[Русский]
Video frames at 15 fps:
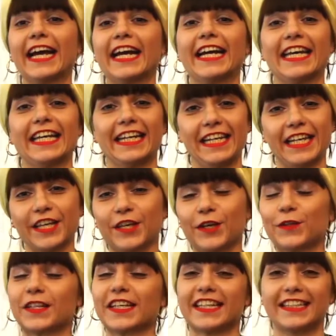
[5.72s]
Херли
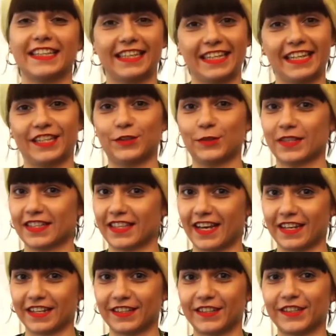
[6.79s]
Кёнкадерле
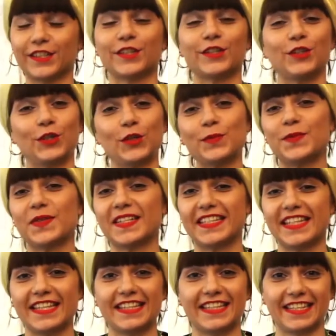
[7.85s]
Добрый
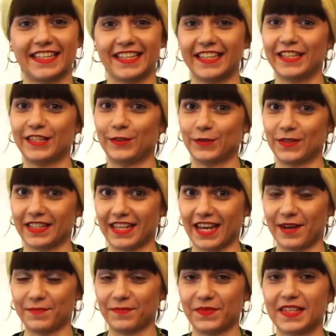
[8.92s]
день, дорогие друзья!